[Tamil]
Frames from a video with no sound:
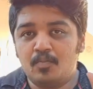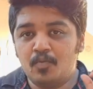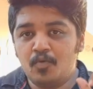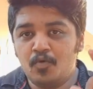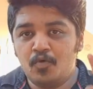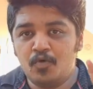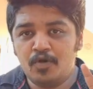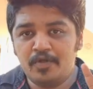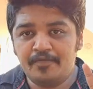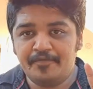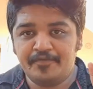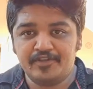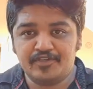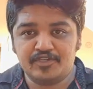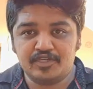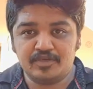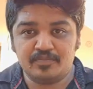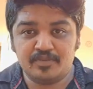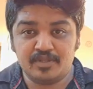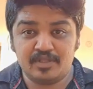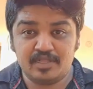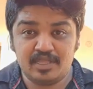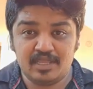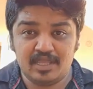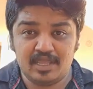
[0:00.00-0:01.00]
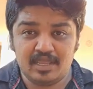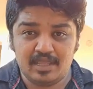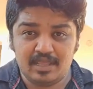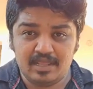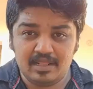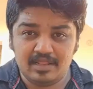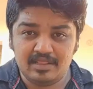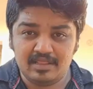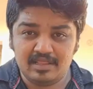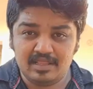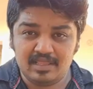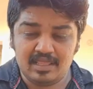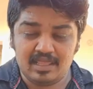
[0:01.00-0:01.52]
மூணு விஷயம் வந்து
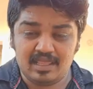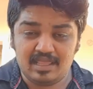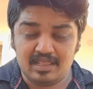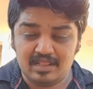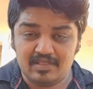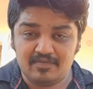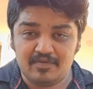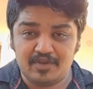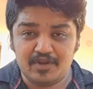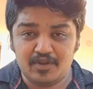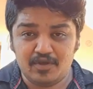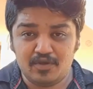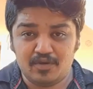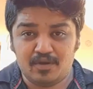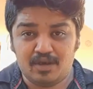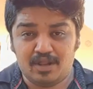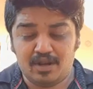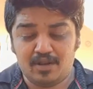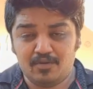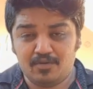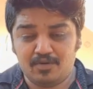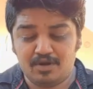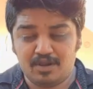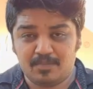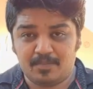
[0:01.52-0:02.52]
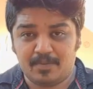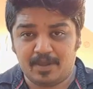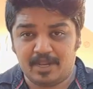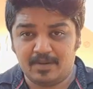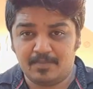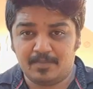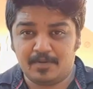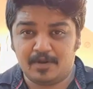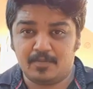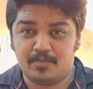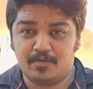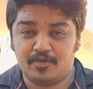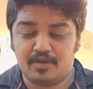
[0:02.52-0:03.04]
இன்றைக்கி இந்த வீடியோவால் உங்களுக்கு
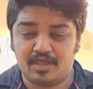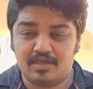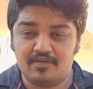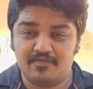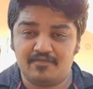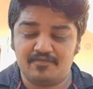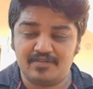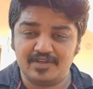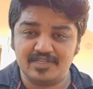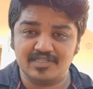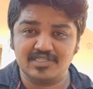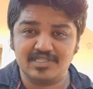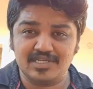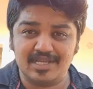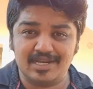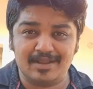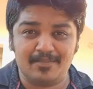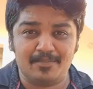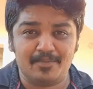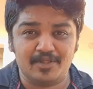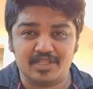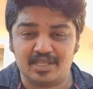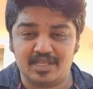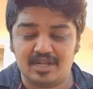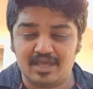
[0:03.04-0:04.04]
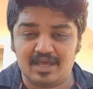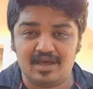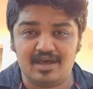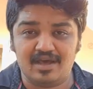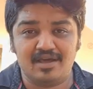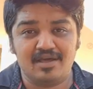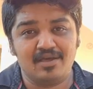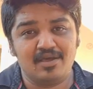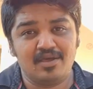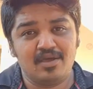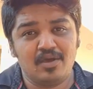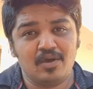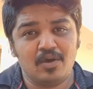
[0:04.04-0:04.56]
பயன்பட போகிறீங்க ஃபஸ்ட்டு என்ன பார்த்தீங்கன்னா
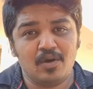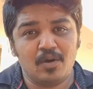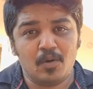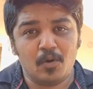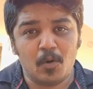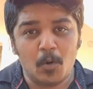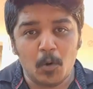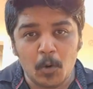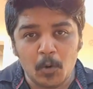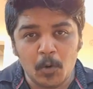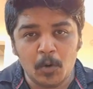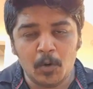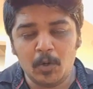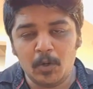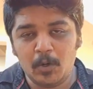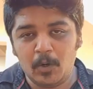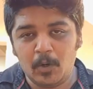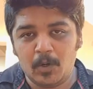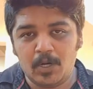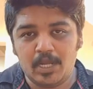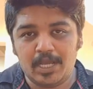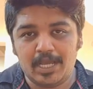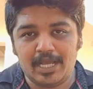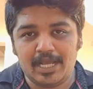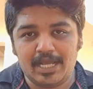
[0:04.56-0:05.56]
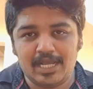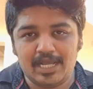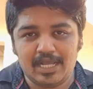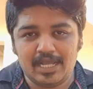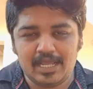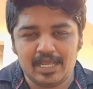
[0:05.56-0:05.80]
உங்களோட